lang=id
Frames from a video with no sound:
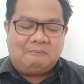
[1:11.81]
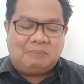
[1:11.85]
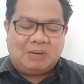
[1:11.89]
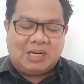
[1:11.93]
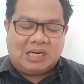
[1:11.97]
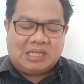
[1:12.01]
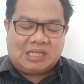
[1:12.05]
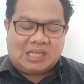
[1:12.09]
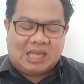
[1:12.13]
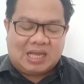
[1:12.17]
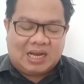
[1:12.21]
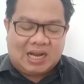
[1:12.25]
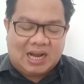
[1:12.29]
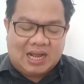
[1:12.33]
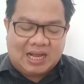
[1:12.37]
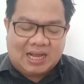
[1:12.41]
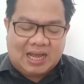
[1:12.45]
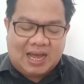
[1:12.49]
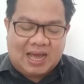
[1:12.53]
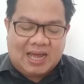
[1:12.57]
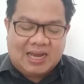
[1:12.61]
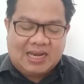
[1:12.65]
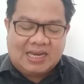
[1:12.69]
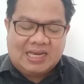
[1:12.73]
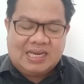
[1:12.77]

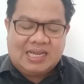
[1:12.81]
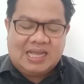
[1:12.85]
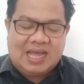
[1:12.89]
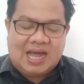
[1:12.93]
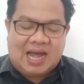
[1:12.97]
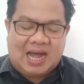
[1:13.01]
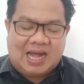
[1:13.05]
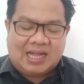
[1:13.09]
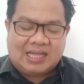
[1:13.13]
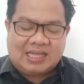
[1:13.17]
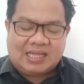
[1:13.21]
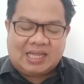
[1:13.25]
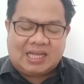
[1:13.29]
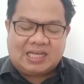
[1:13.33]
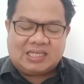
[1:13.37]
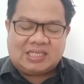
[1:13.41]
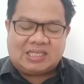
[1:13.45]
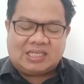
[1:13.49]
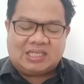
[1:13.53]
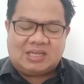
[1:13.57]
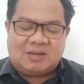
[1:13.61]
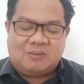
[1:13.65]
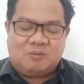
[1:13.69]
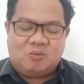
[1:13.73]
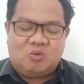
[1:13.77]
pertarakan di
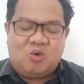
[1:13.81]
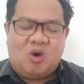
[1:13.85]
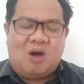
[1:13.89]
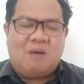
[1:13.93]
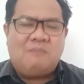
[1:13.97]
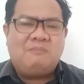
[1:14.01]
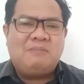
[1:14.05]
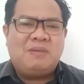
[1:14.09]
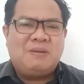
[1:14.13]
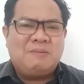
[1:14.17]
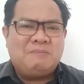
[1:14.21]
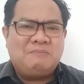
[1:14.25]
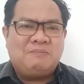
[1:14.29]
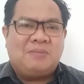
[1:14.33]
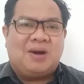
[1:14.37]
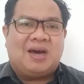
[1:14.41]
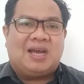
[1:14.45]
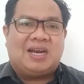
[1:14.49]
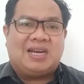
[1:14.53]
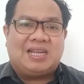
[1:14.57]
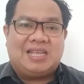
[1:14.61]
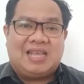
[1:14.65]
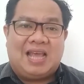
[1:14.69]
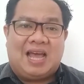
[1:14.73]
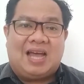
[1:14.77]
atas sebuah
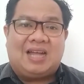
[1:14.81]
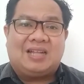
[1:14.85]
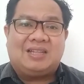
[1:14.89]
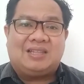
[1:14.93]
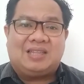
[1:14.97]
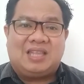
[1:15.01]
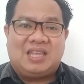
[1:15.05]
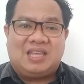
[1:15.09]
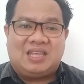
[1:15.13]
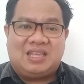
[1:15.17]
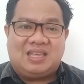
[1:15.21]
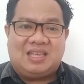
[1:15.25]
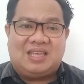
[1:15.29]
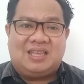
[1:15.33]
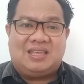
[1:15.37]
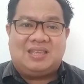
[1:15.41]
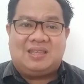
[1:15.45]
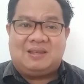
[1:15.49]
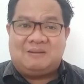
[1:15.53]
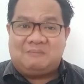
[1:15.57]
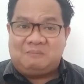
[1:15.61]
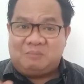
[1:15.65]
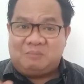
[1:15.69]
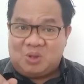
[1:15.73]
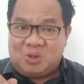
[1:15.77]
mimbar yang tinggi.
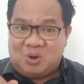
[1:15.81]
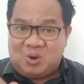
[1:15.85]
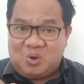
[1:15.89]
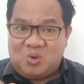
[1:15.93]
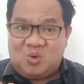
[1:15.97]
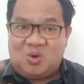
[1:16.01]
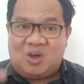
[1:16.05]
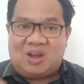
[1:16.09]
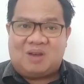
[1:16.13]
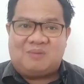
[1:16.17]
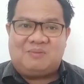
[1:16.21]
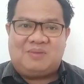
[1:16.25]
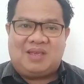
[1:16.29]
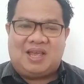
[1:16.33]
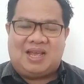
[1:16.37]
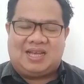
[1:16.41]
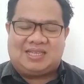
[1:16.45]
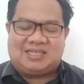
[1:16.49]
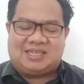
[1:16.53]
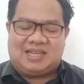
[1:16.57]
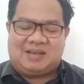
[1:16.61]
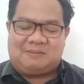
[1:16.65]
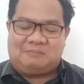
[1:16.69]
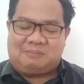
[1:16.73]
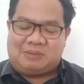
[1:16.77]
Luar
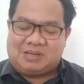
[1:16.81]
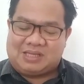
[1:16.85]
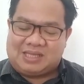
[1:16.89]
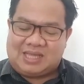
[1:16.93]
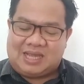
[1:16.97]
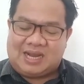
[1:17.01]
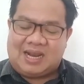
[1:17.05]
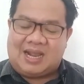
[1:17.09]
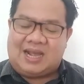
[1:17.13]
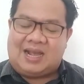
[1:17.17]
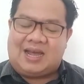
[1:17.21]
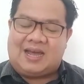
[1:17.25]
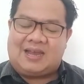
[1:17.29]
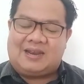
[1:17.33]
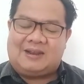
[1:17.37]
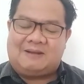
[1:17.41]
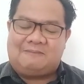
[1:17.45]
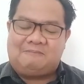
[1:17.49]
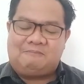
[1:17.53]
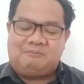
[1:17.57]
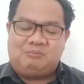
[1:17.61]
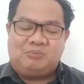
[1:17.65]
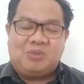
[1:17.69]
biasa pertarakan.